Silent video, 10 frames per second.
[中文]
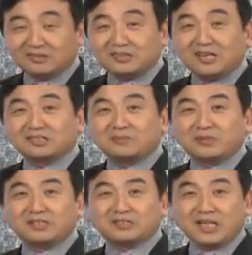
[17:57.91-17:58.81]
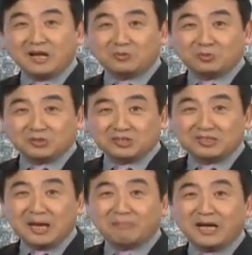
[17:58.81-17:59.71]
江泽民的袒护之
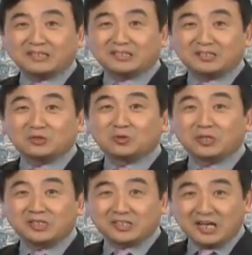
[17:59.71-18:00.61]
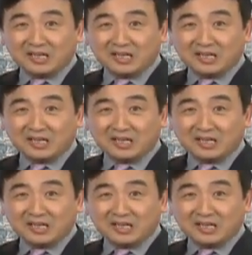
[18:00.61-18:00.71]
下把责任推得干